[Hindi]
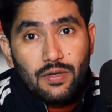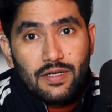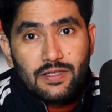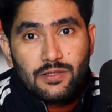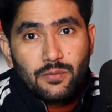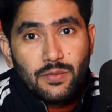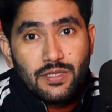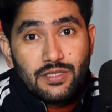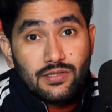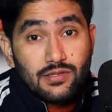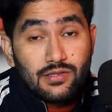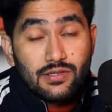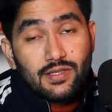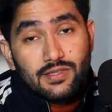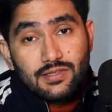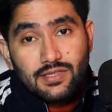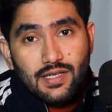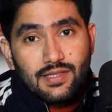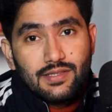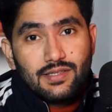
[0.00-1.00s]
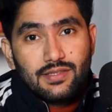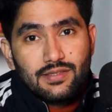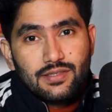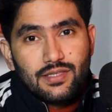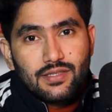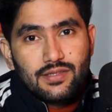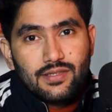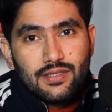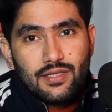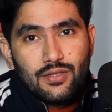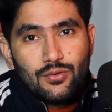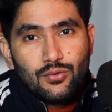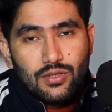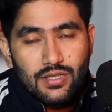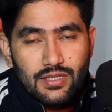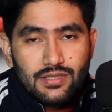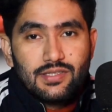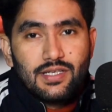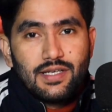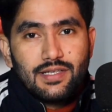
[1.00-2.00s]
वक्त में जितना साथ दे सकते हैं
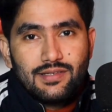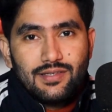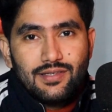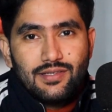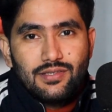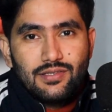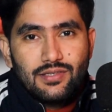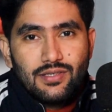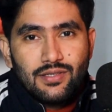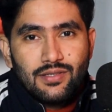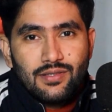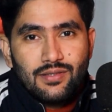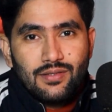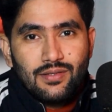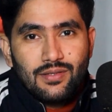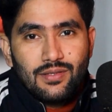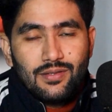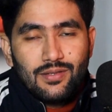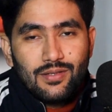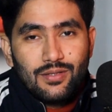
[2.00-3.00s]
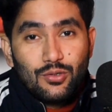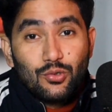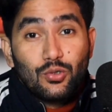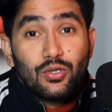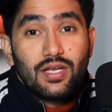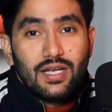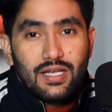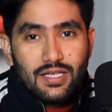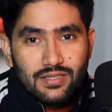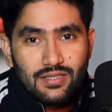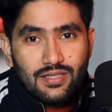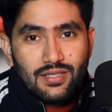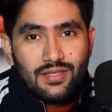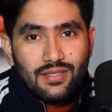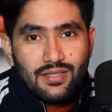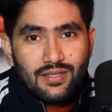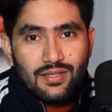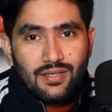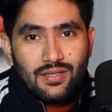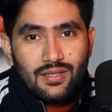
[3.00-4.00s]
उनका साथ दीजिए क्योंकि कहते
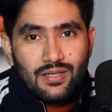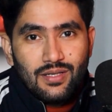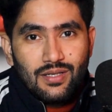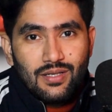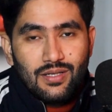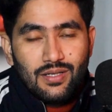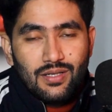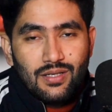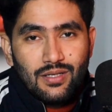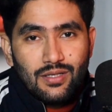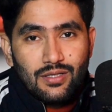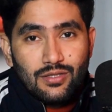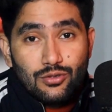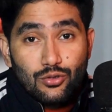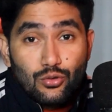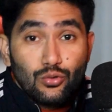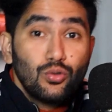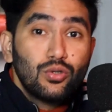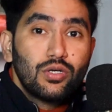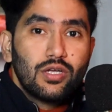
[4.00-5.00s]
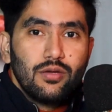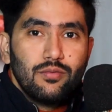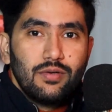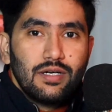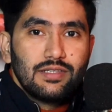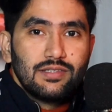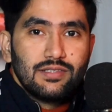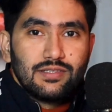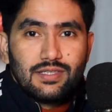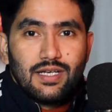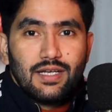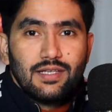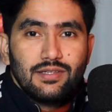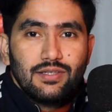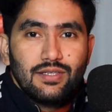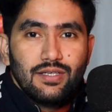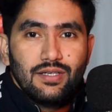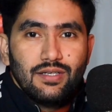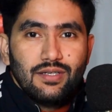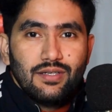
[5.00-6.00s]
हैं जो दुख के वक्त
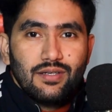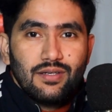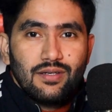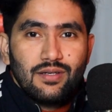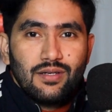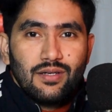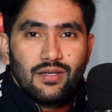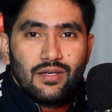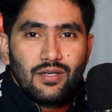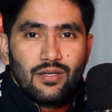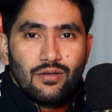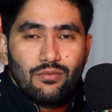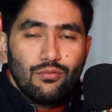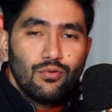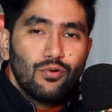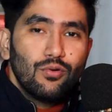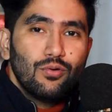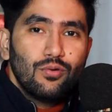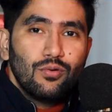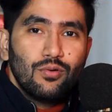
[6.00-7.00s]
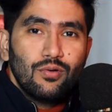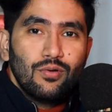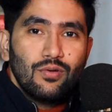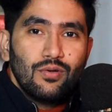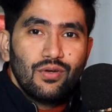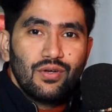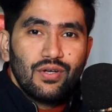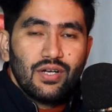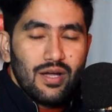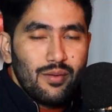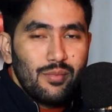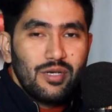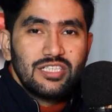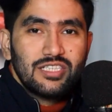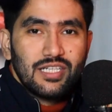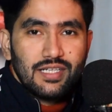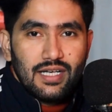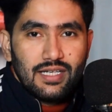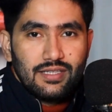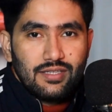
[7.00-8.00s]
साथ दे वो
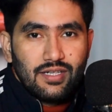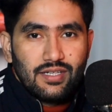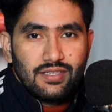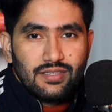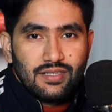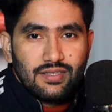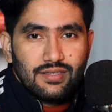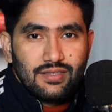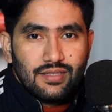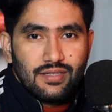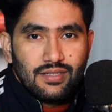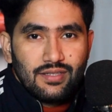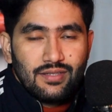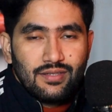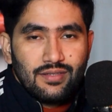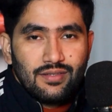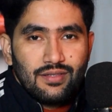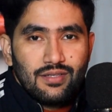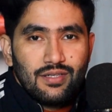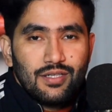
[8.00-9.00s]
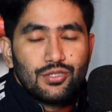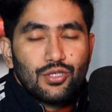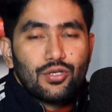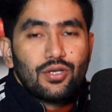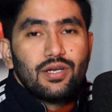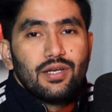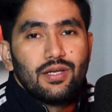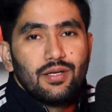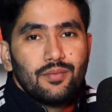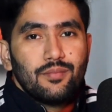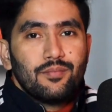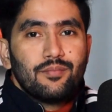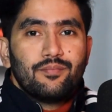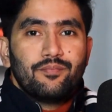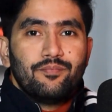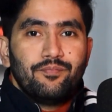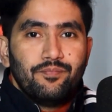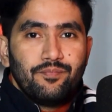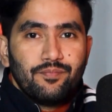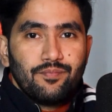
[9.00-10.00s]
हमेशा याद रह जाता है शुक्रिया
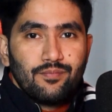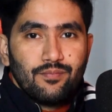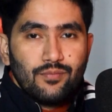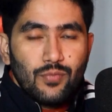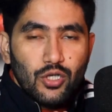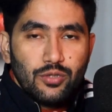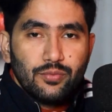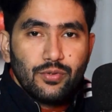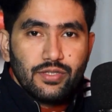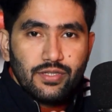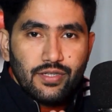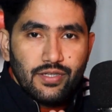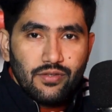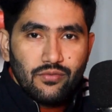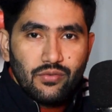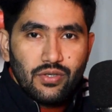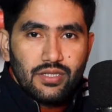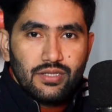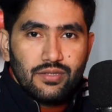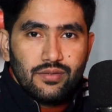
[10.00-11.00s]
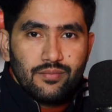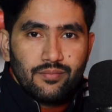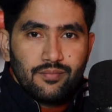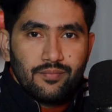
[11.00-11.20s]
बहुत बहुत धन्यवाद